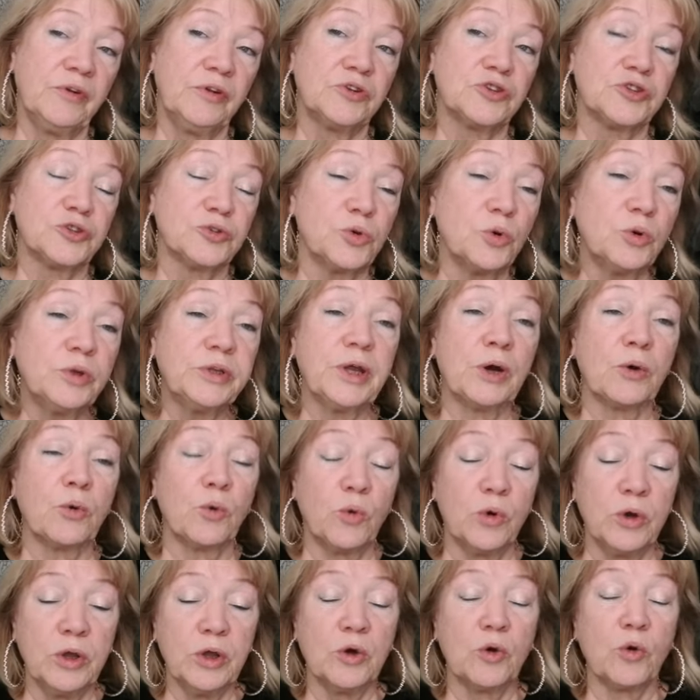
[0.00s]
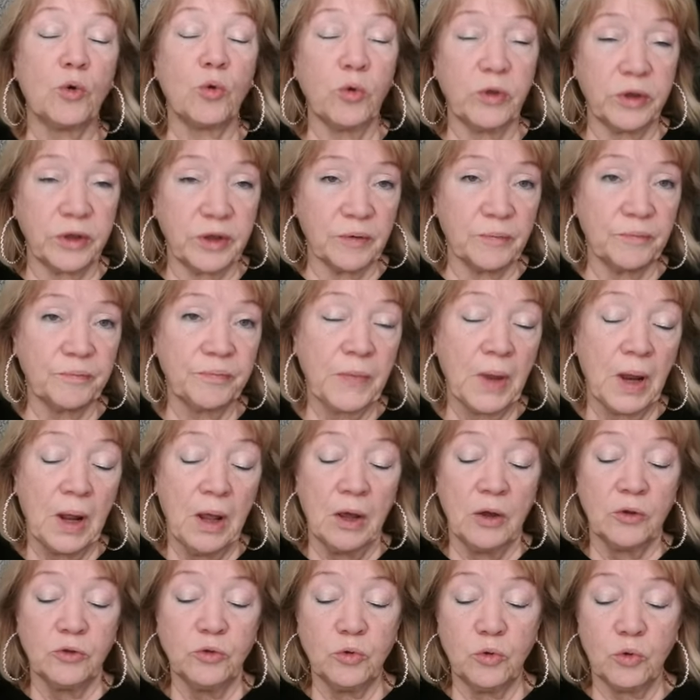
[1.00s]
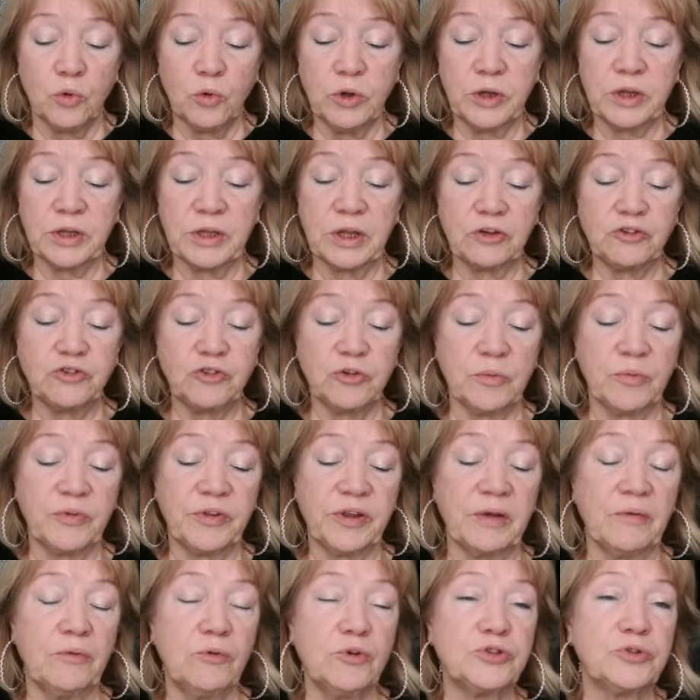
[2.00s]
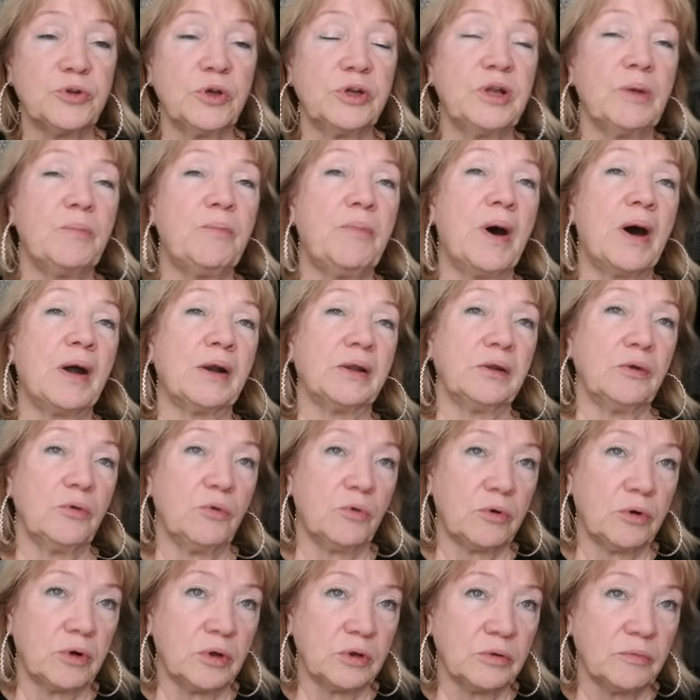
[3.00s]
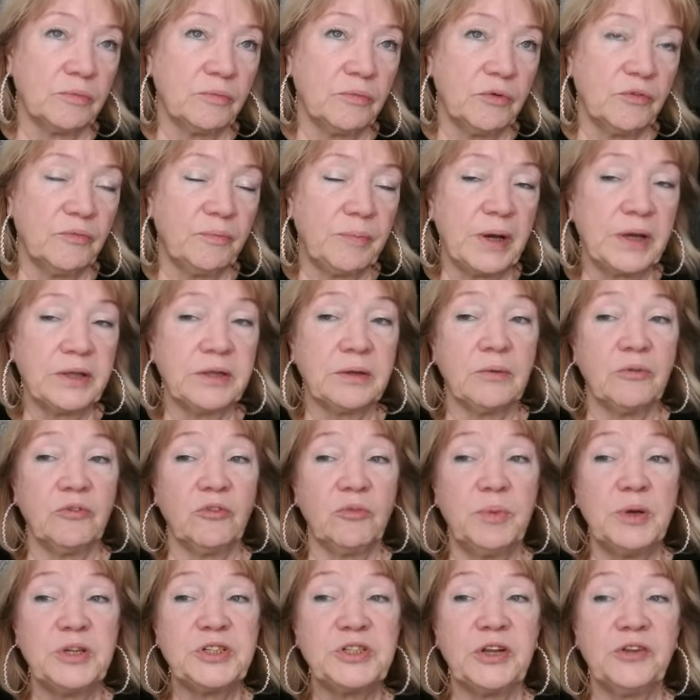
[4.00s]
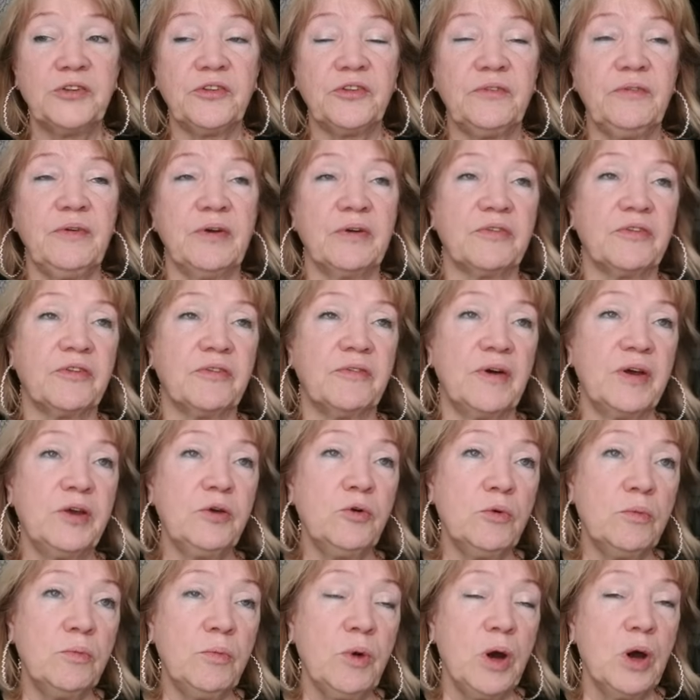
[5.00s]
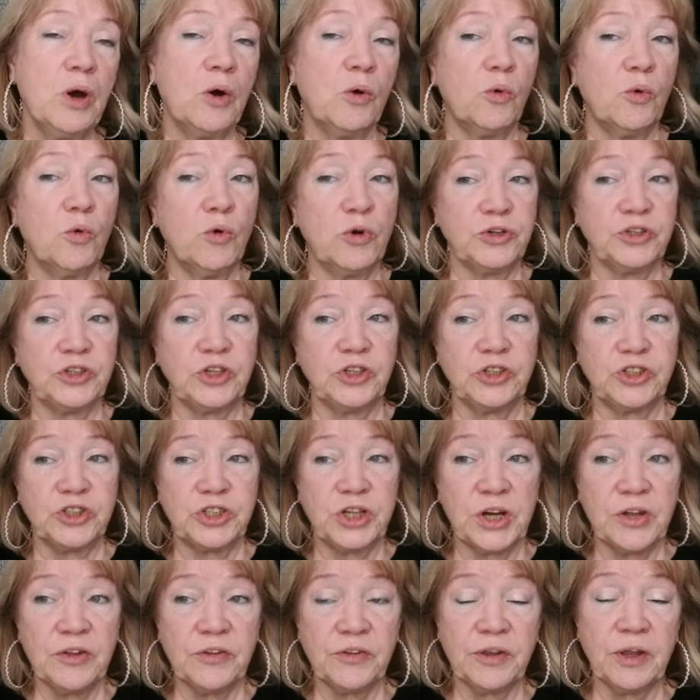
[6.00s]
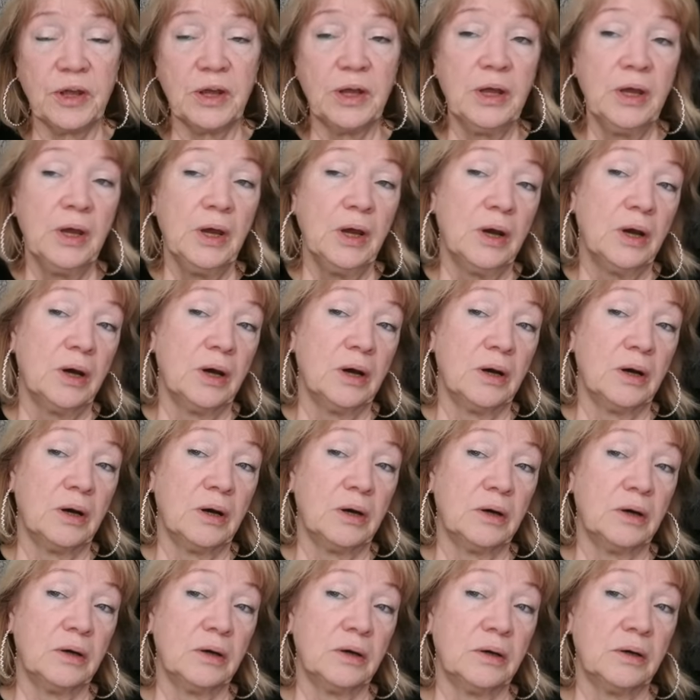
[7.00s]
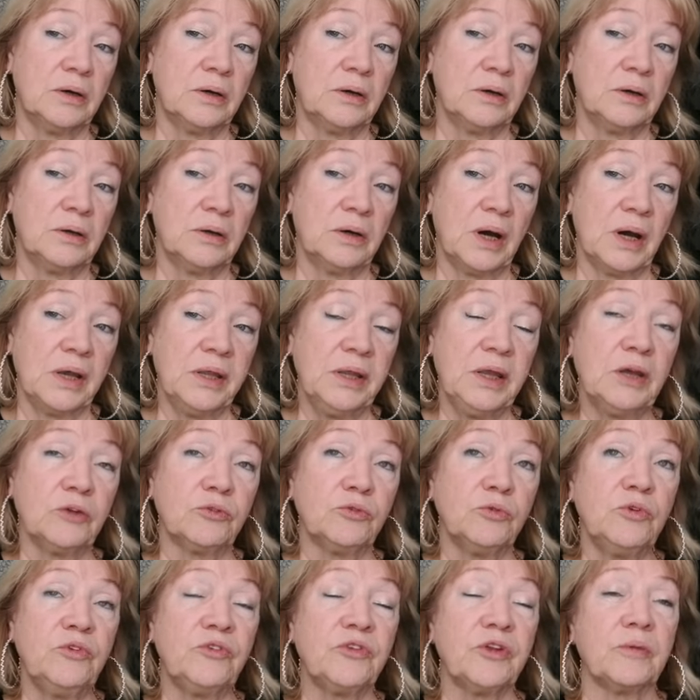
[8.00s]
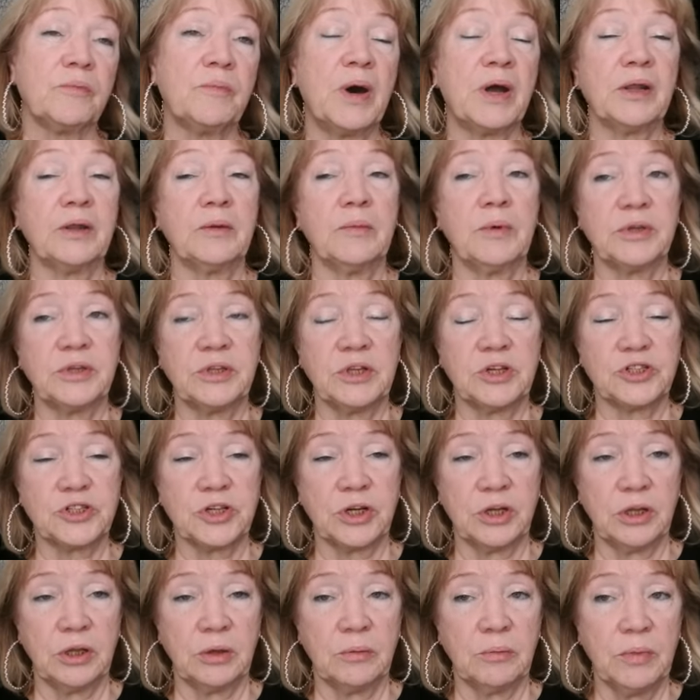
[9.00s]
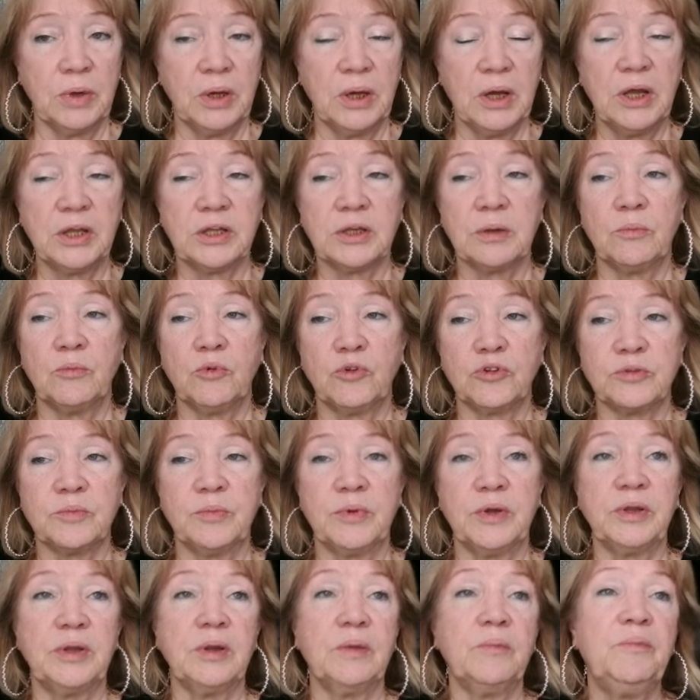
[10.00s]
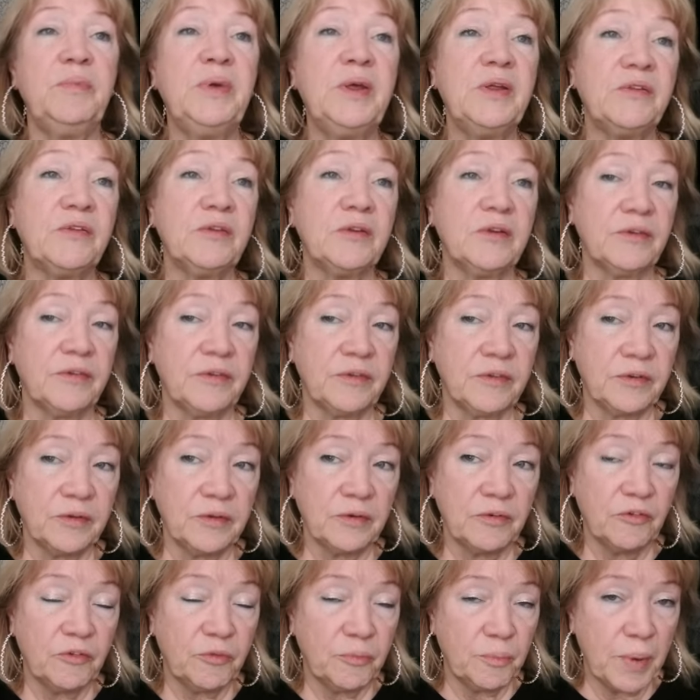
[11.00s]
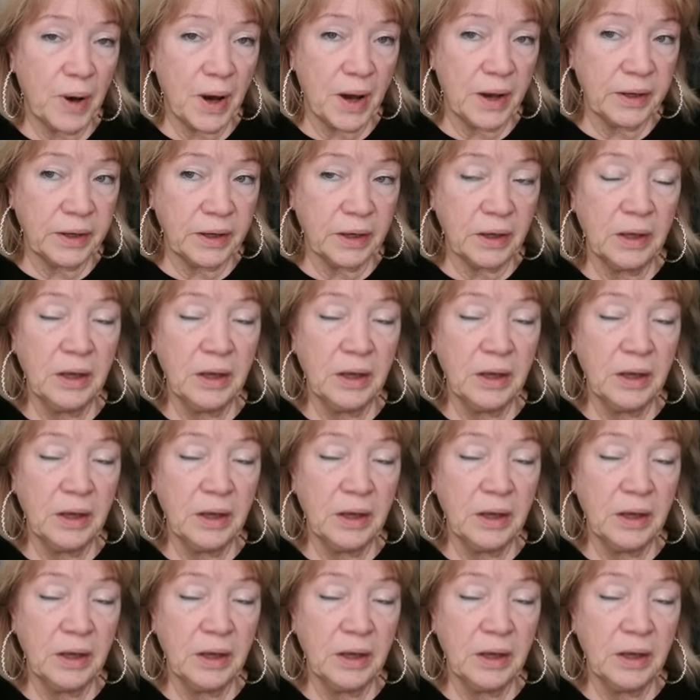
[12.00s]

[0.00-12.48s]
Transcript: что такое руки. Ну, руки начнем с того, что это парный орган. Поэтому в большинстве в своем очень часто э, они относятся к парным отношениям. Это может быть бизнес в паре,